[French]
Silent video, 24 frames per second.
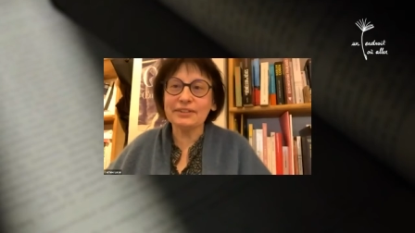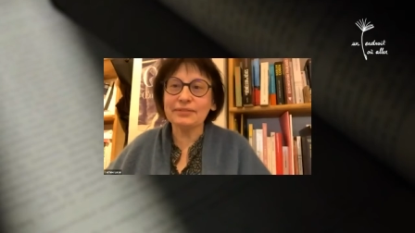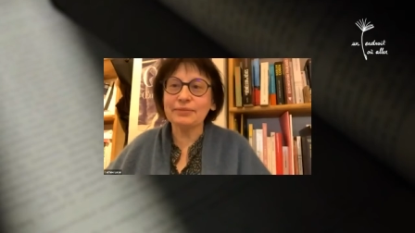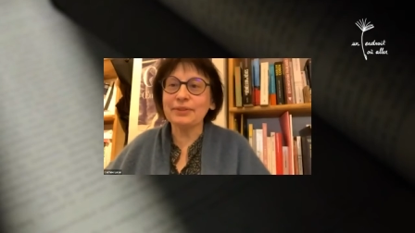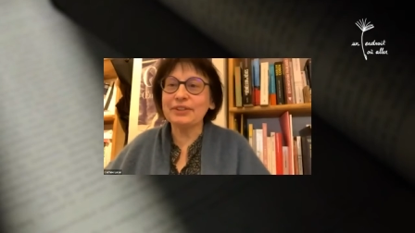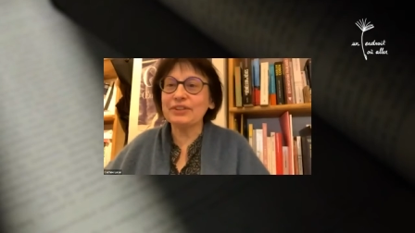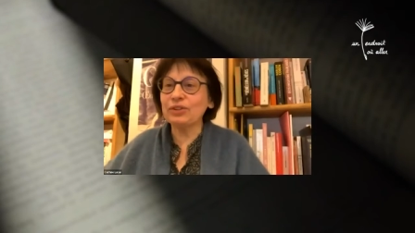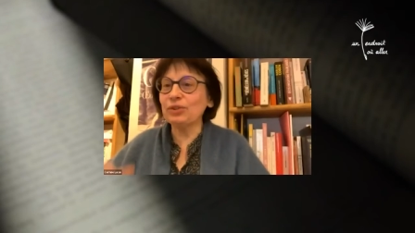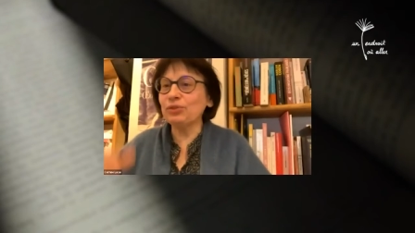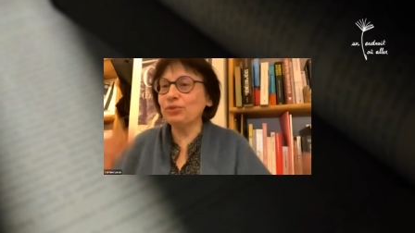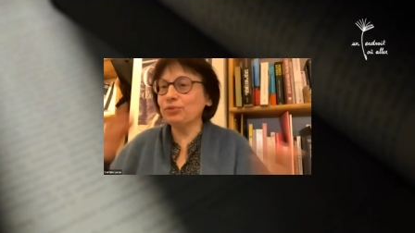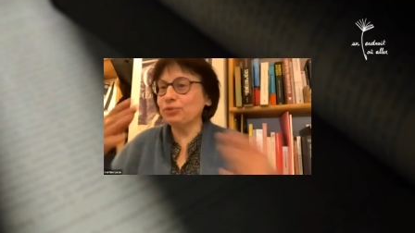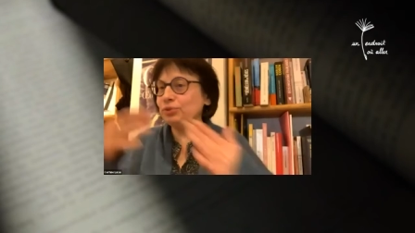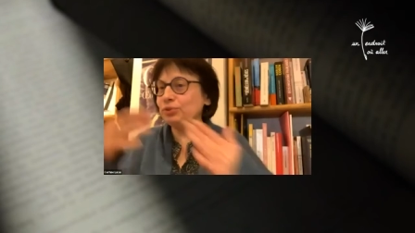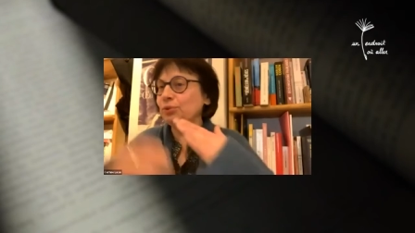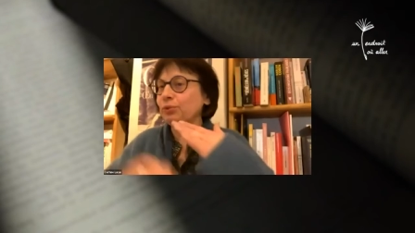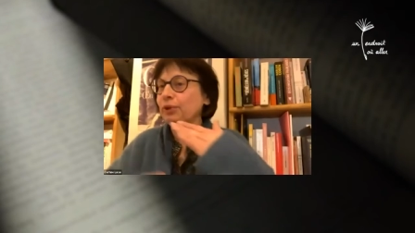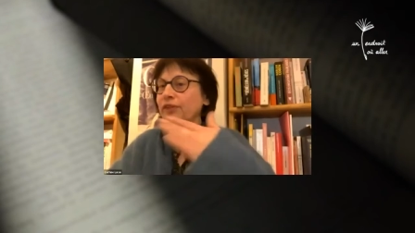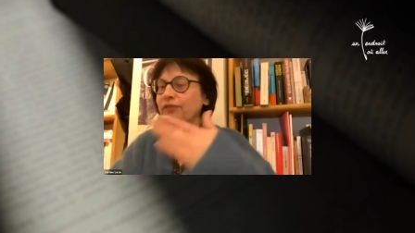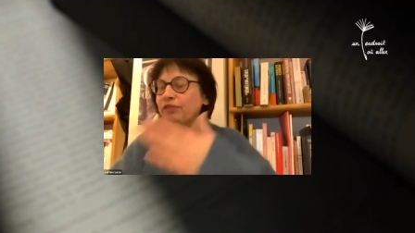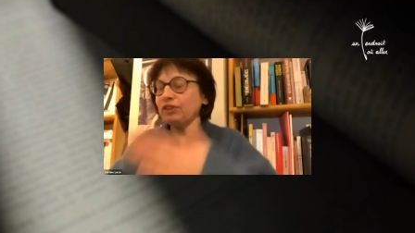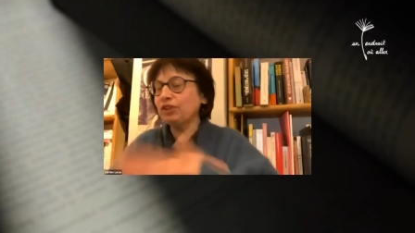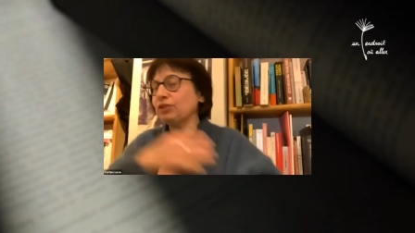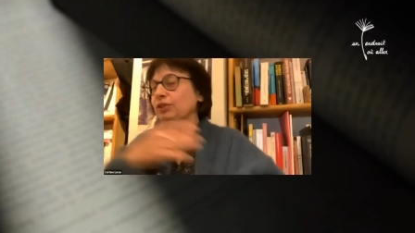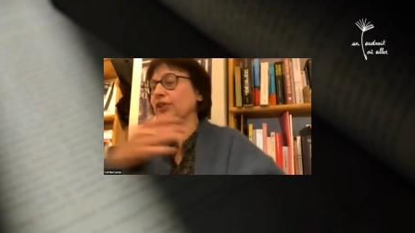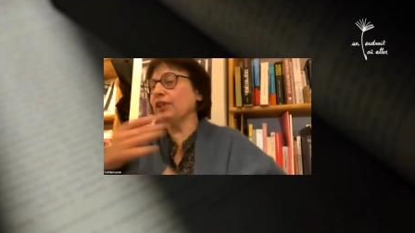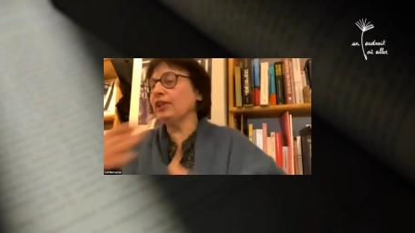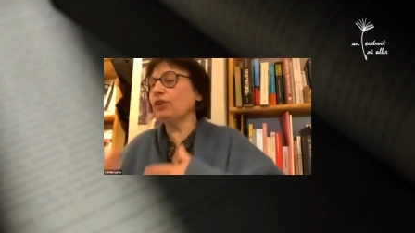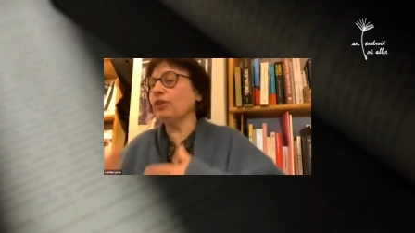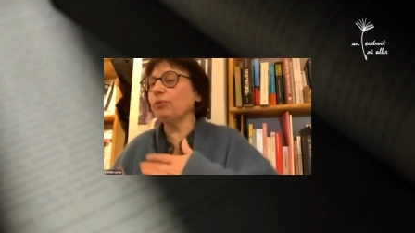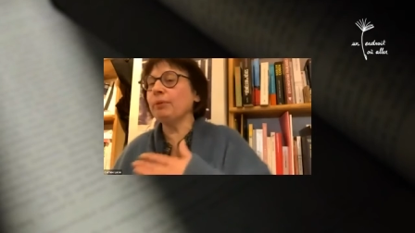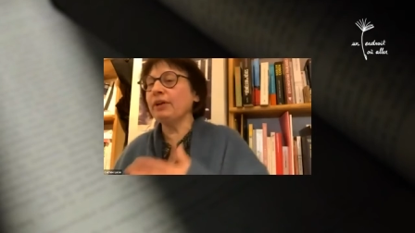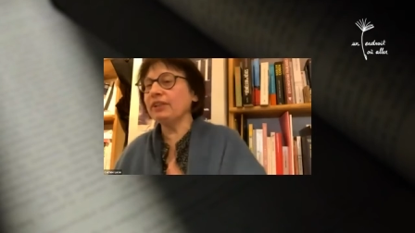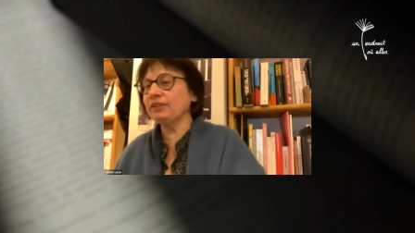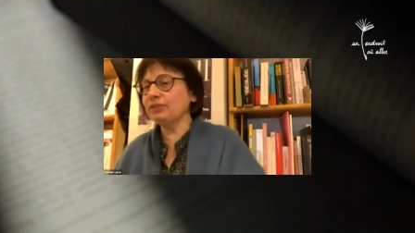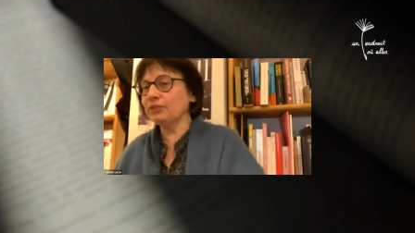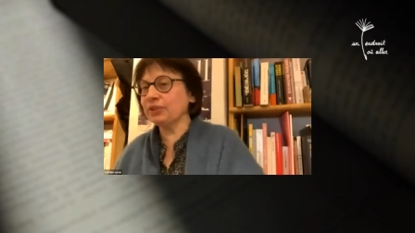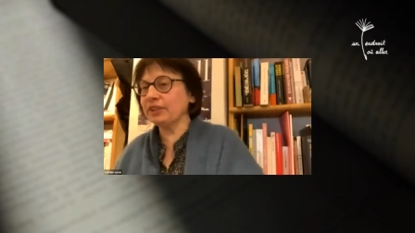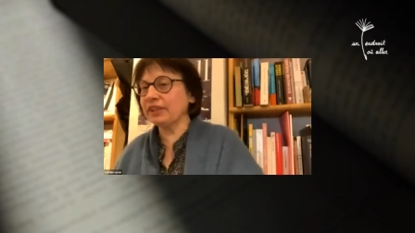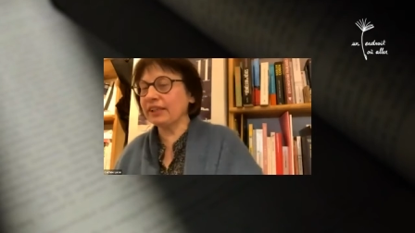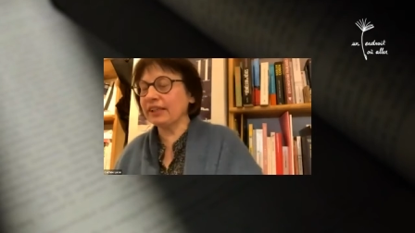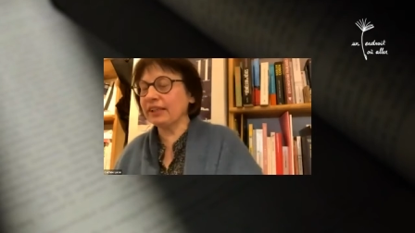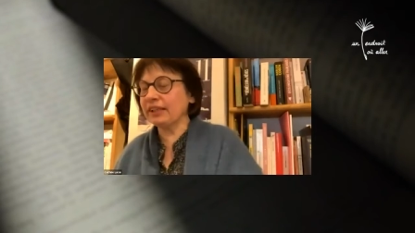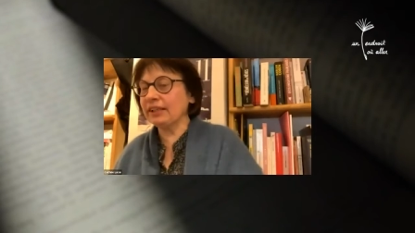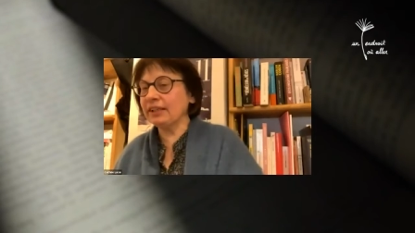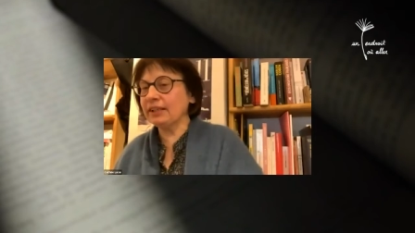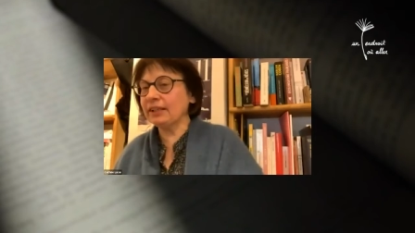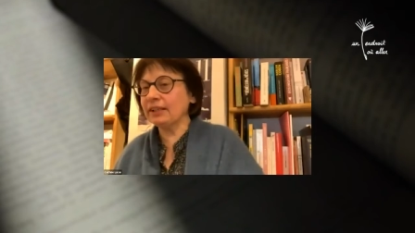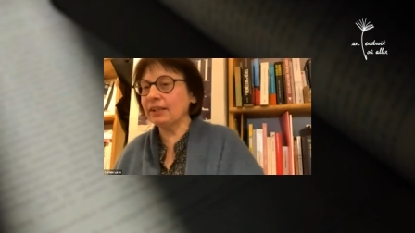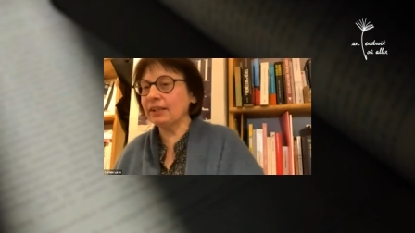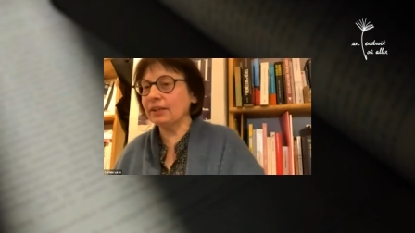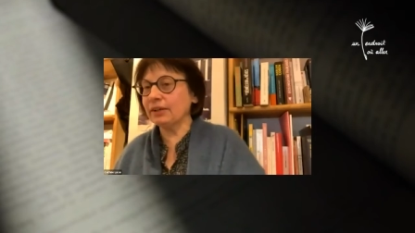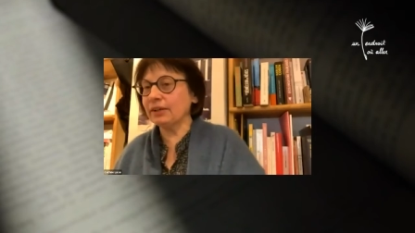parce que vous lui avez donné le manuscrit.